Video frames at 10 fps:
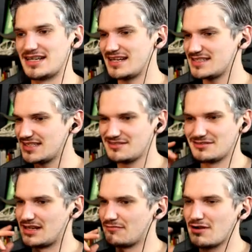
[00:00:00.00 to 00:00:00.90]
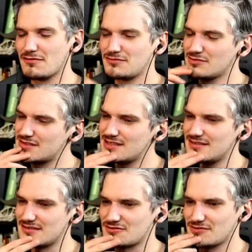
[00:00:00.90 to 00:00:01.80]
Là, c'est vrai que la voix off toute
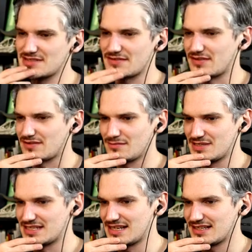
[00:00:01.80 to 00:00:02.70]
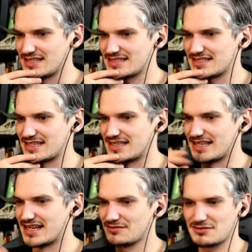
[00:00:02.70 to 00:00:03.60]
seule, je trouve ça fait vraiment bizarre et c'est,
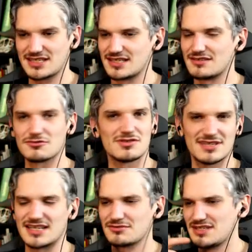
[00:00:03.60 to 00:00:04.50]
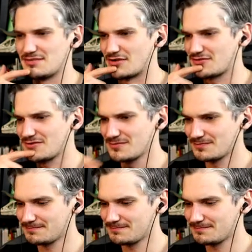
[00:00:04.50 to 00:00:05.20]
il y a un truc qui, on sent qu'il y a un truc qui manque.